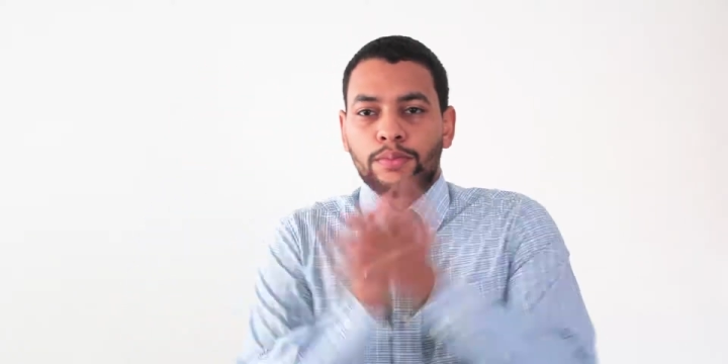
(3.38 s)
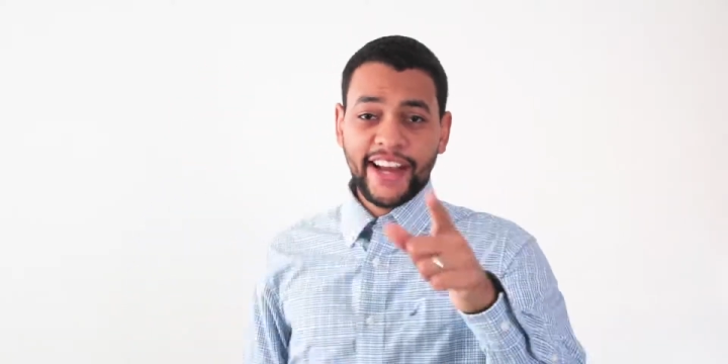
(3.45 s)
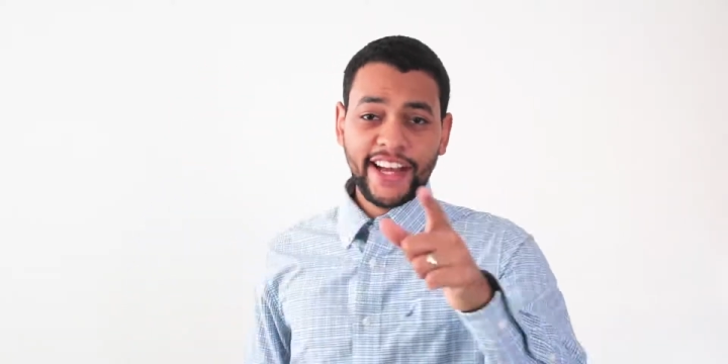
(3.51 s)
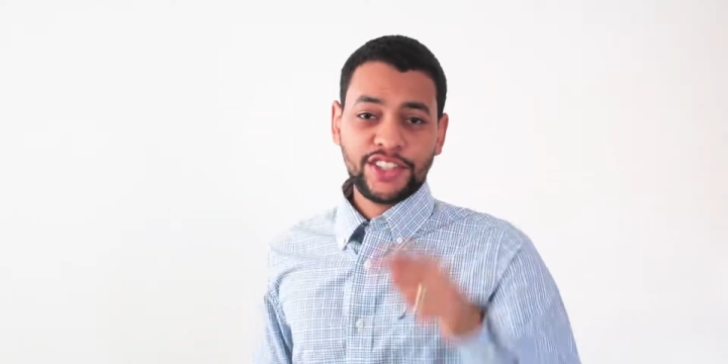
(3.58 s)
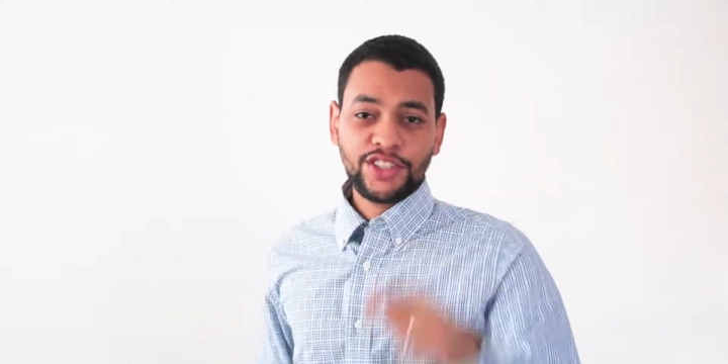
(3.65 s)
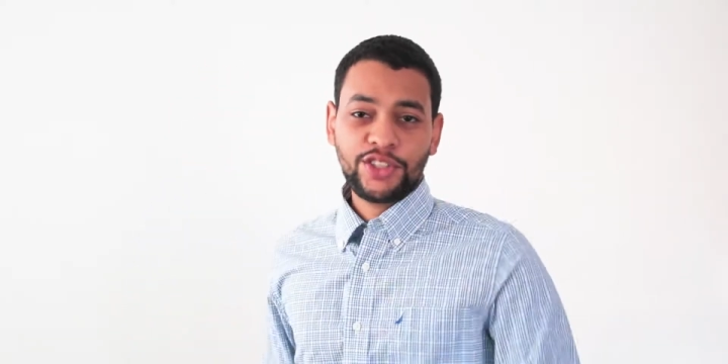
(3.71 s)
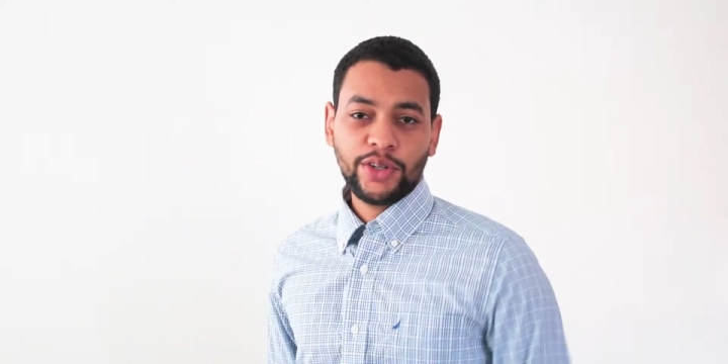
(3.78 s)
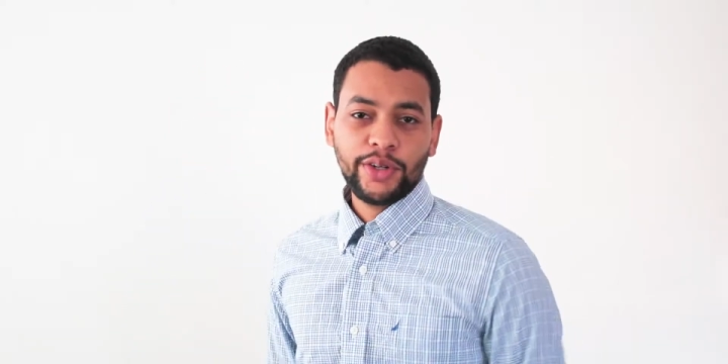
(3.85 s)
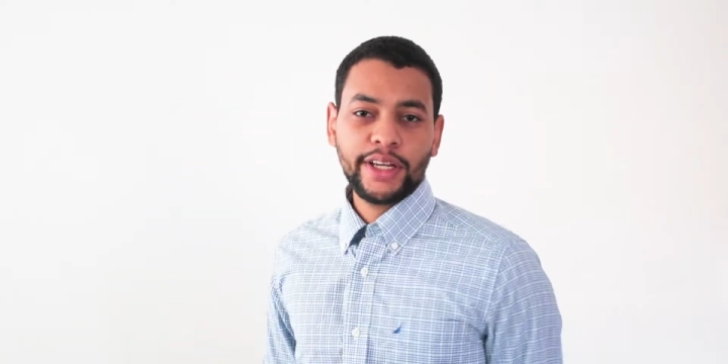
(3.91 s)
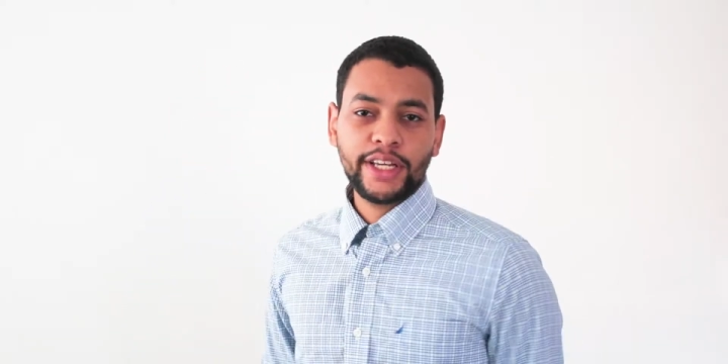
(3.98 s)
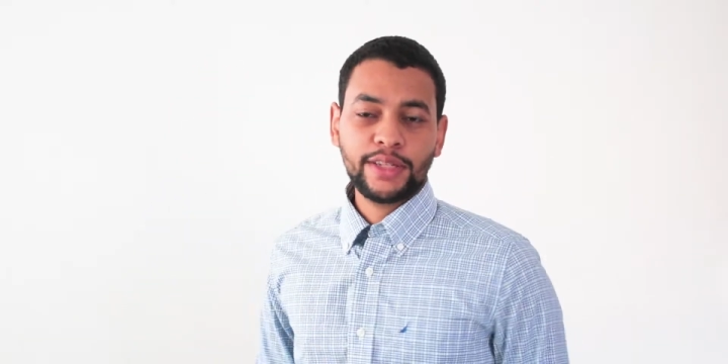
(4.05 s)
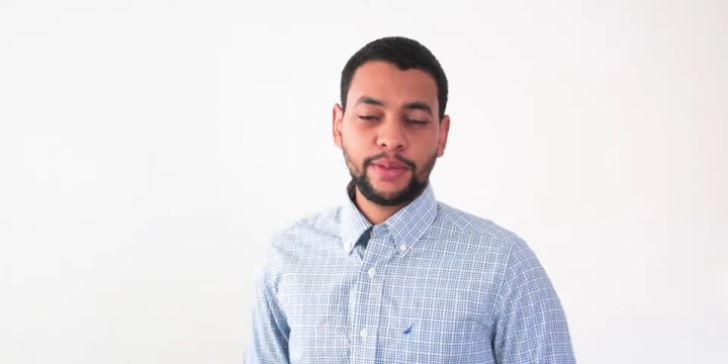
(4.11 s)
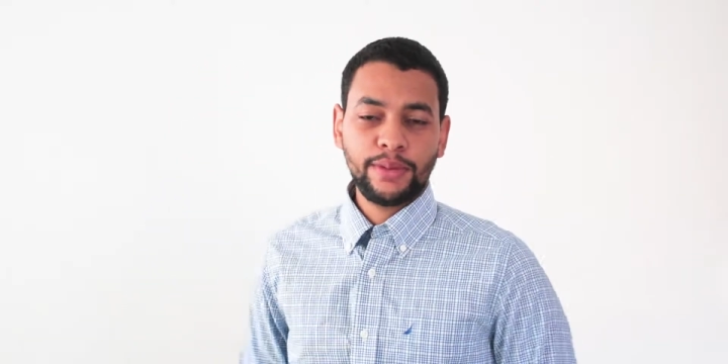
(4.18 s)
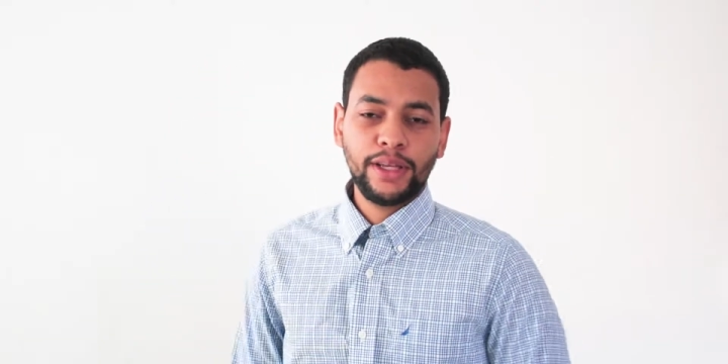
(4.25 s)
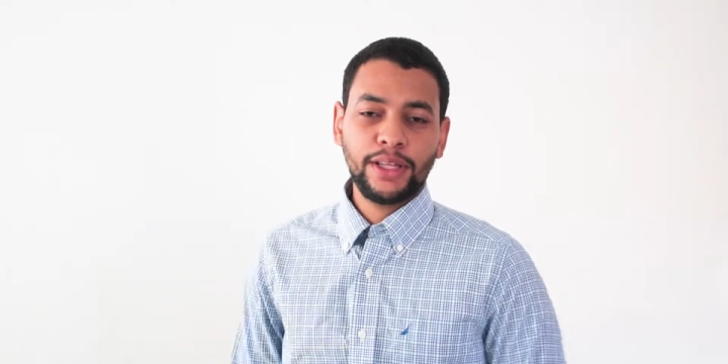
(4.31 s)
Esto
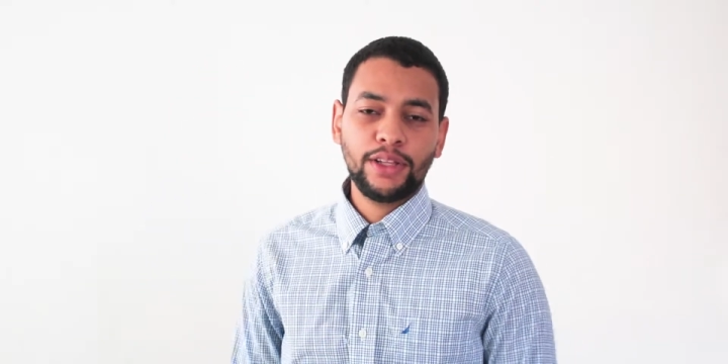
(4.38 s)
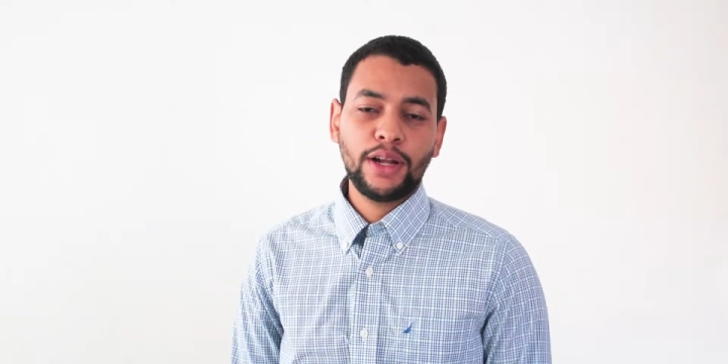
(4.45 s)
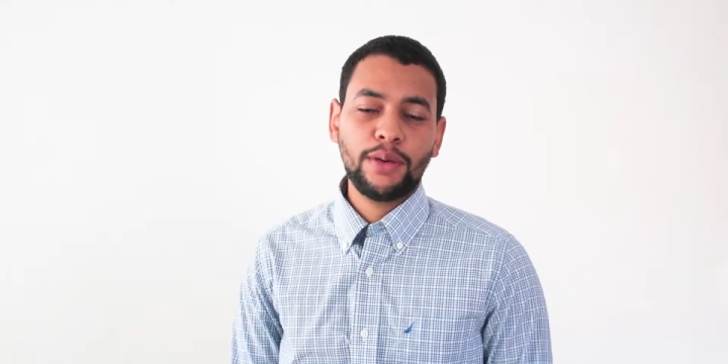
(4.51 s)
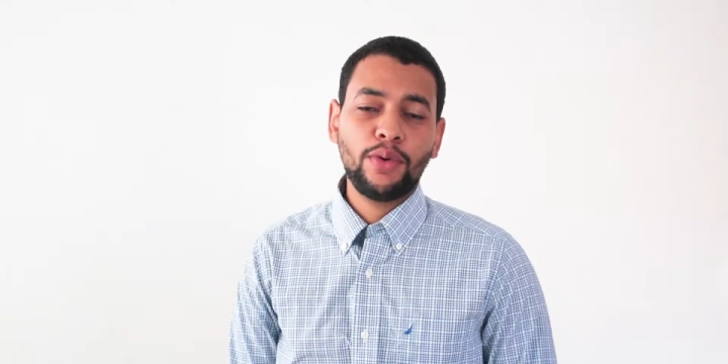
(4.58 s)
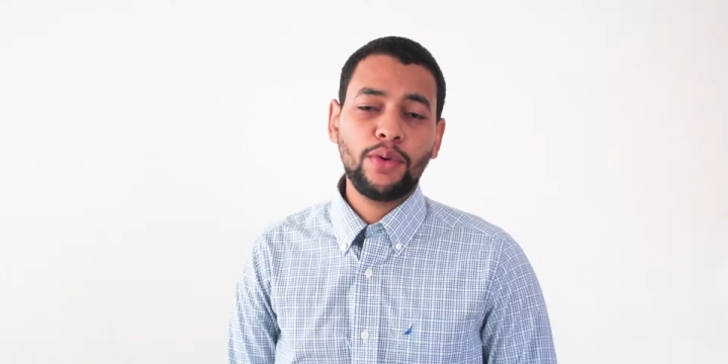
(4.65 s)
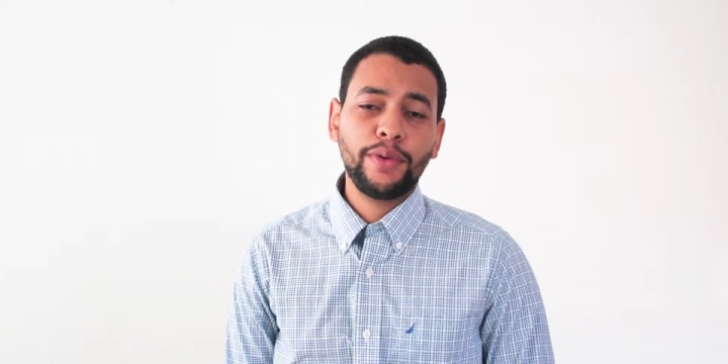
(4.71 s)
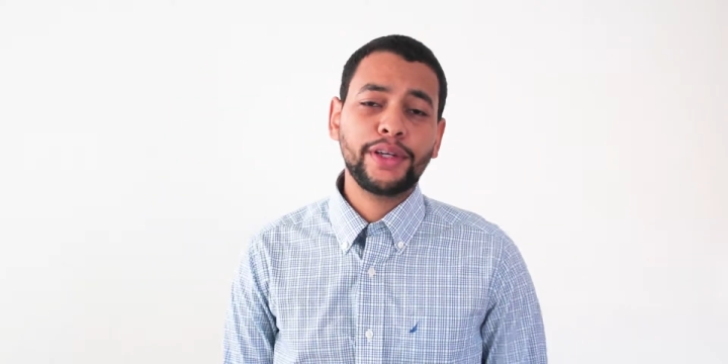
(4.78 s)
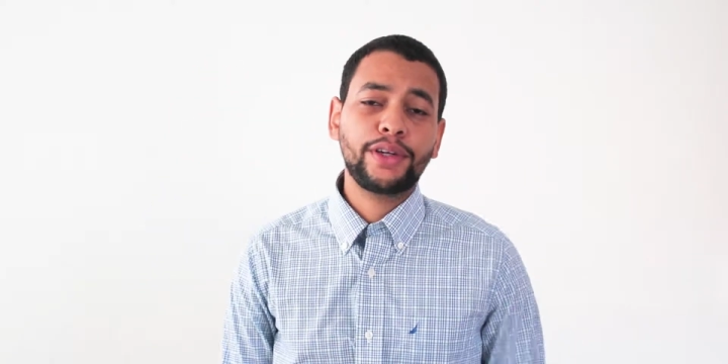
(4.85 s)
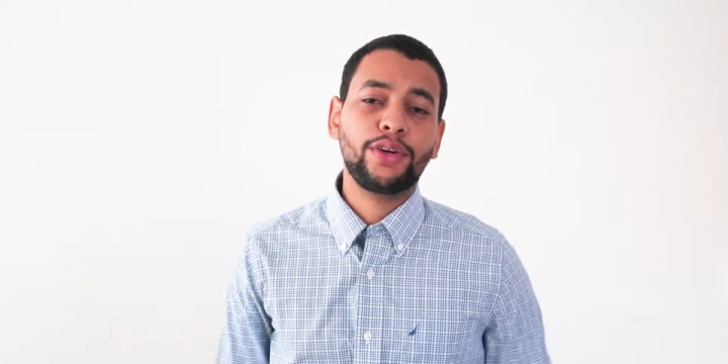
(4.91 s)
es Viviendo la Movie